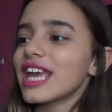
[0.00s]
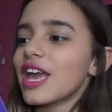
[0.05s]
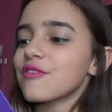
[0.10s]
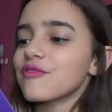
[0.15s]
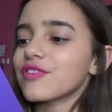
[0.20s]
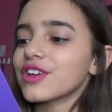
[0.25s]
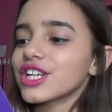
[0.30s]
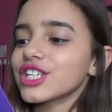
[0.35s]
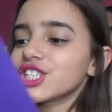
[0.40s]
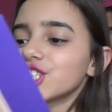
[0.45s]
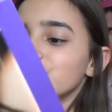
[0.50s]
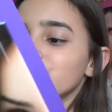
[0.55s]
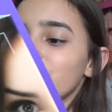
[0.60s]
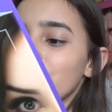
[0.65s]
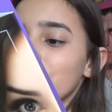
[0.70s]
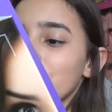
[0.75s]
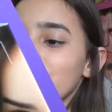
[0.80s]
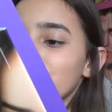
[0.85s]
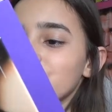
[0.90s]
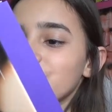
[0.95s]
Kéfera,
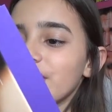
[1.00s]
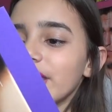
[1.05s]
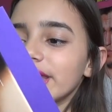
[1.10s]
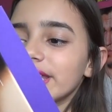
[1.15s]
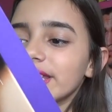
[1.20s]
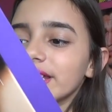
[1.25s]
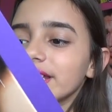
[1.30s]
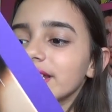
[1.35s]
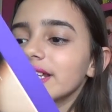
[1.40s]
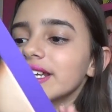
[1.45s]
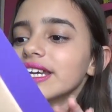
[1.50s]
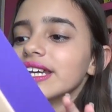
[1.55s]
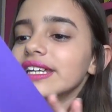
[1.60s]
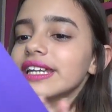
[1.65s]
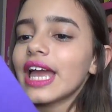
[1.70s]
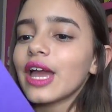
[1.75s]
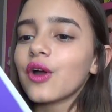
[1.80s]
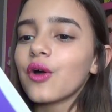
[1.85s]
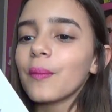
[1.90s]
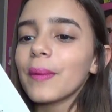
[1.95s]
diva perfeita.
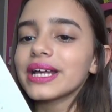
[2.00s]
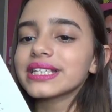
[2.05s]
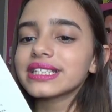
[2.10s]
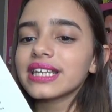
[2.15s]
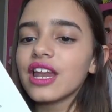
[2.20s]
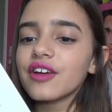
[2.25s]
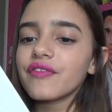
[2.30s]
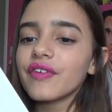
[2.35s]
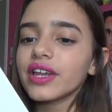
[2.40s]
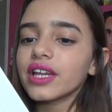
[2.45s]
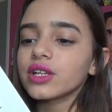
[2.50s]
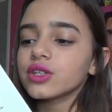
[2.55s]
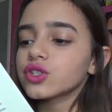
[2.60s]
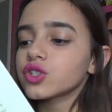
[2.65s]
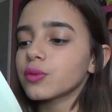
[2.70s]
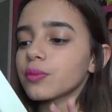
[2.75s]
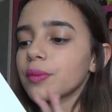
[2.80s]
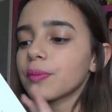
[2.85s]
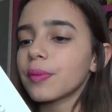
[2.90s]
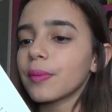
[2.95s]
E aí começa ela falando
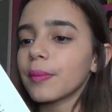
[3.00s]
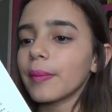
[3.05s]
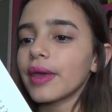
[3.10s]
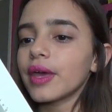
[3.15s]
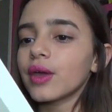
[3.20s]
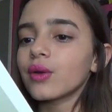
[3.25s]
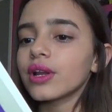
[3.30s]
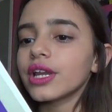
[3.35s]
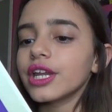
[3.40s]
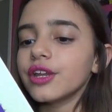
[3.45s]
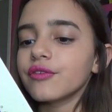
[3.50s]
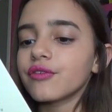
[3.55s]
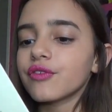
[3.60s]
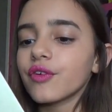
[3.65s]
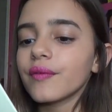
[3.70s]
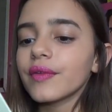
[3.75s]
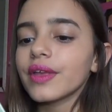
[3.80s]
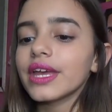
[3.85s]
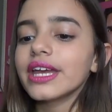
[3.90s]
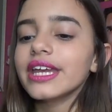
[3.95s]
sobre o primeiro
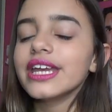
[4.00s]
livro.